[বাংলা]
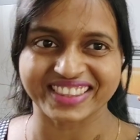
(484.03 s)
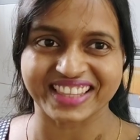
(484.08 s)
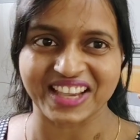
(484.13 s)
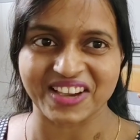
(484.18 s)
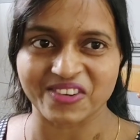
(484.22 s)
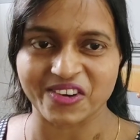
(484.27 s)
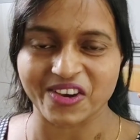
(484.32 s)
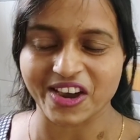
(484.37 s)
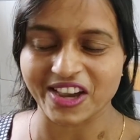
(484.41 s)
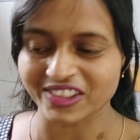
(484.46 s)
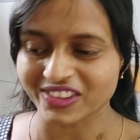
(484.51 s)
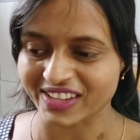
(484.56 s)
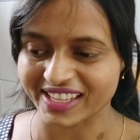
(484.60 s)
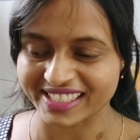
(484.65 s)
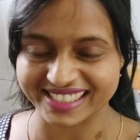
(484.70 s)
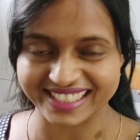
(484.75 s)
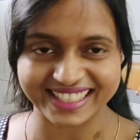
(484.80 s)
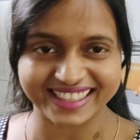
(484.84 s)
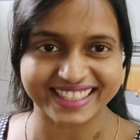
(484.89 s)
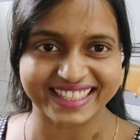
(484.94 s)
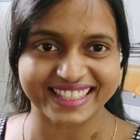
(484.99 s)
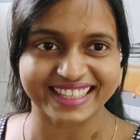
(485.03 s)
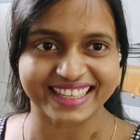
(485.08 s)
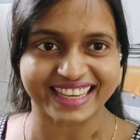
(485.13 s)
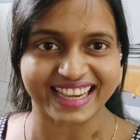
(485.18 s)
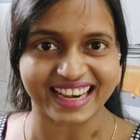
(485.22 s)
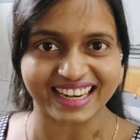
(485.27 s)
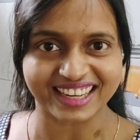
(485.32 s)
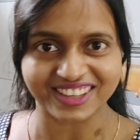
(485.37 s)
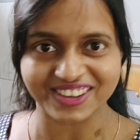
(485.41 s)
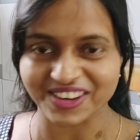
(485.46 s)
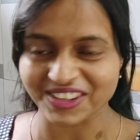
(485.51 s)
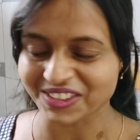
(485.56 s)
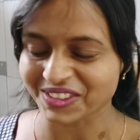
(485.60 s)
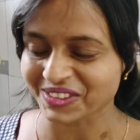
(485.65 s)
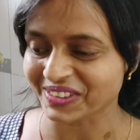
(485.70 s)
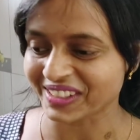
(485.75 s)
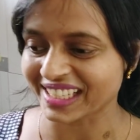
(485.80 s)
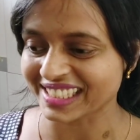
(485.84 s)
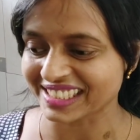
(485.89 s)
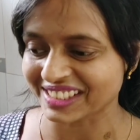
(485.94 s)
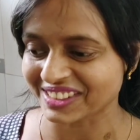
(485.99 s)
করতে হবে হয়তো আজকের দিনটা কালকে হয়তো
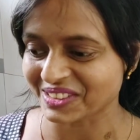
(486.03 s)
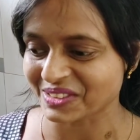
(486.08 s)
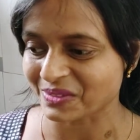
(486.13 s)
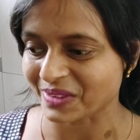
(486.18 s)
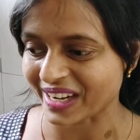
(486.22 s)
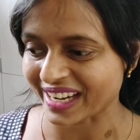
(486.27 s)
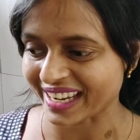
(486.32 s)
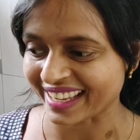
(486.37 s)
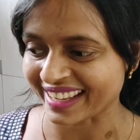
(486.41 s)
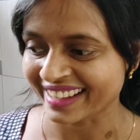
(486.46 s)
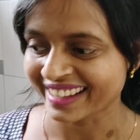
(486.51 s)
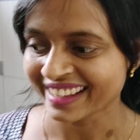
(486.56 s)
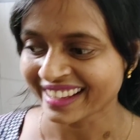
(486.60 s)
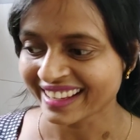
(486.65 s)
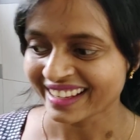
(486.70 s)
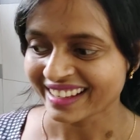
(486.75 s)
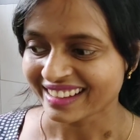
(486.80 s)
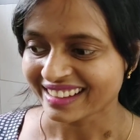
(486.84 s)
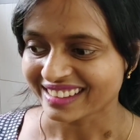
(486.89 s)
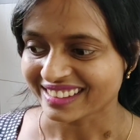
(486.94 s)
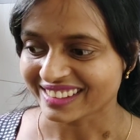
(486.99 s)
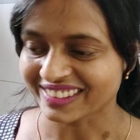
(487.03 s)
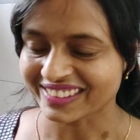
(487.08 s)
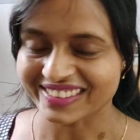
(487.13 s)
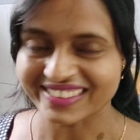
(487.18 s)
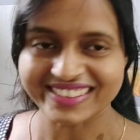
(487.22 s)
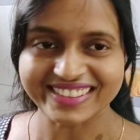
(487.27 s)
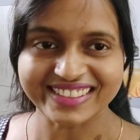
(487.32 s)
হয়ে যেতেও পারে তো